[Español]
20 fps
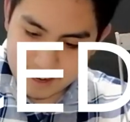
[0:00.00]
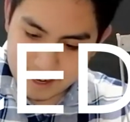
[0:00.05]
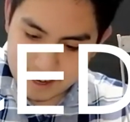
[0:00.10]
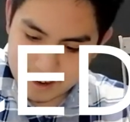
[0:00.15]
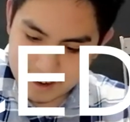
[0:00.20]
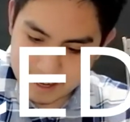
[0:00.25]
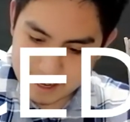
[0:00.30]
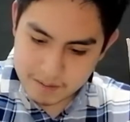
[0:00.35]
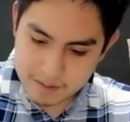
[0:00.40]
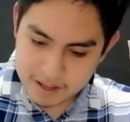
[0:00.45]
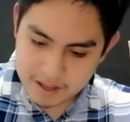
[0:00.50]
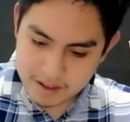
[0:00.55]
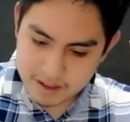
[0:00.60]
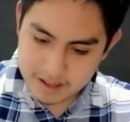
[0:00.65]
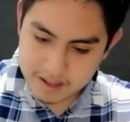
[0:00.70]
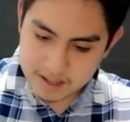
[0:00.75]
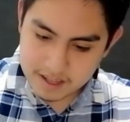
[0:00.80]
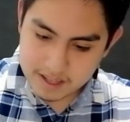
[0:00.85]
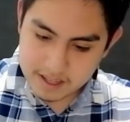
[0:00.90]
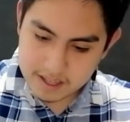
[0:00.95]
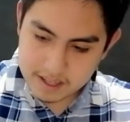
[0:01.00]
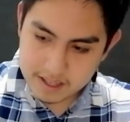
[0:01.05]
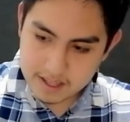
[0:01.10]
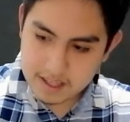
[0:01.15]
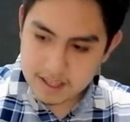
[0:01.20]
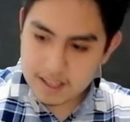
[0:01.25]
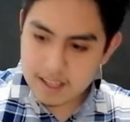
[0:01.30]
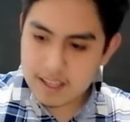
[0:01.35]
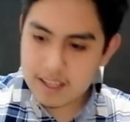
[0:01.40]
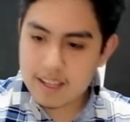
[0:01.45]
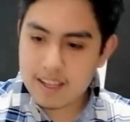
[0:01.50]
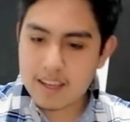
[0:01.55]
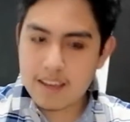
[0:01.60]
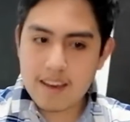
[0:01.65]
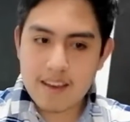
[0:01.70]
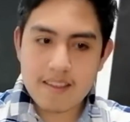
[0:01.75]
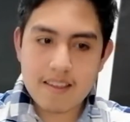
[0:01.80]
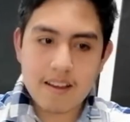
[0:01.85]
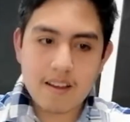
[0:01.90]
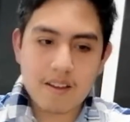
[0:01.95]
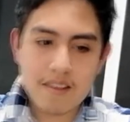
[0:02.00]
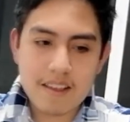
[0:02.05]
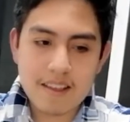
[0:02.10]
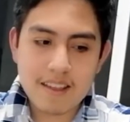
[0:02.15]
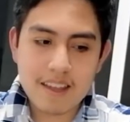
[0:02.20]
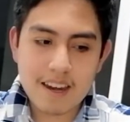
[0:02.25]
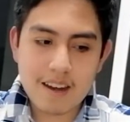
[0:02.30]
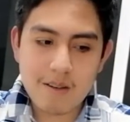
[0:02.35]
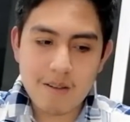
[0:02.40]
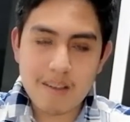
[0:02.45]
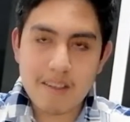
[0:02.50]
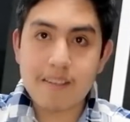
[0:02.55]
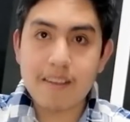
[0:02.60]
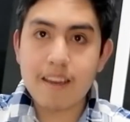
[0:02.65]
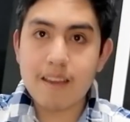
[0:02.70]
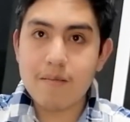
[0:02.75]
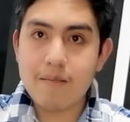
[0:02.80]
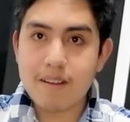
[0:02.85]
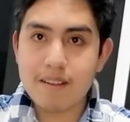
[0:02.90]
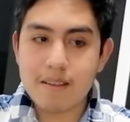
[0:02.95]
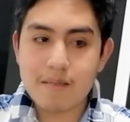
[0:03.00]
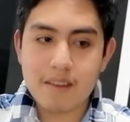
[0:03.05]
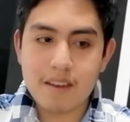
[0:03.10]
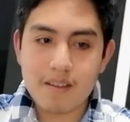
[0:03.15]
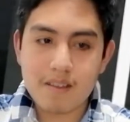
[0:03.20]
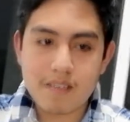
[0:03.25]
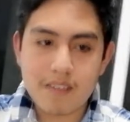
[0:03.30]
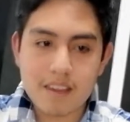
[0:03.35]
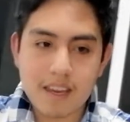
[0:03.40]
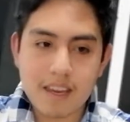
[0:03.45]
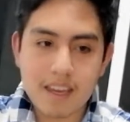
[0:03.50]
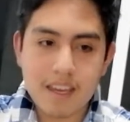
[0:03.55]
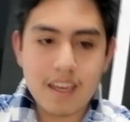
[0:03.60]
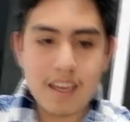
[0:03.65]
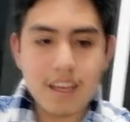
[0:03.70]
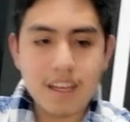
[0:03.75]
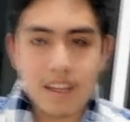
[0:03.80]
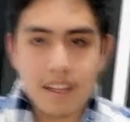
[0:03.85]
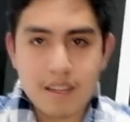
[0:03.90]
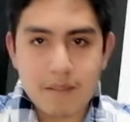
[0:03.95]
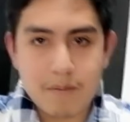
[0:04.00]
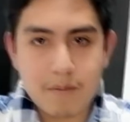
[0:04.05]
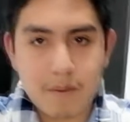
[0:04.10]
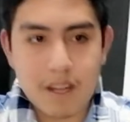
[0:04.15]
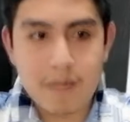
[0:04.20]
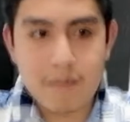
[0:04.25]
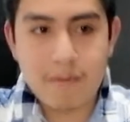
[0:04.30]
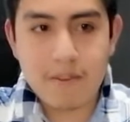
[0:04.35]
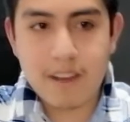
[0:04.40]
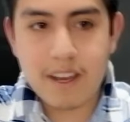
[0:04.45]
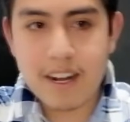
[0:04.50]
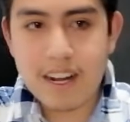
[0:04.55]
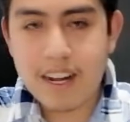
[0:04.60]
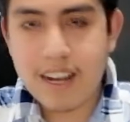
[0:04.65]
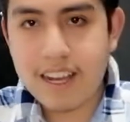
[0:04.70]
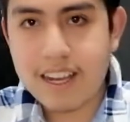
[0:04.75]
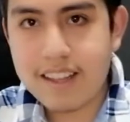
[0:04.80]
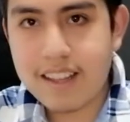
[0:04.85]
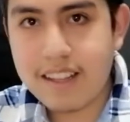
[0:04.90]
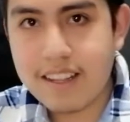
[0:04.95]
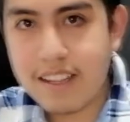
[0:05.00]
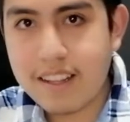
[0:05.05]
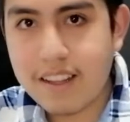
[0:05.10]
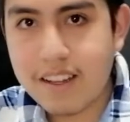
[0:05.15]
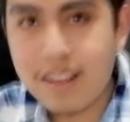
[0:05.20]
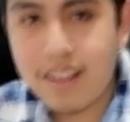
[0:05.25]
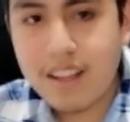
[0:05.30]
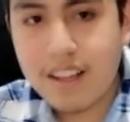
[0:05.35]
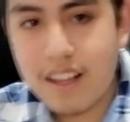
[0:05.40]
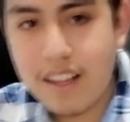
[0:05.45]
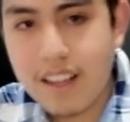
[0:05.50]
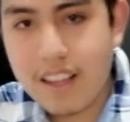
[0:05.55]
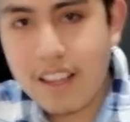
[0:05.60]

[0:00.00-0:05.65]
leo rápido. Esta cosa tiene meses gamers, amigos. Aquí pueden enfocar la caja tantito.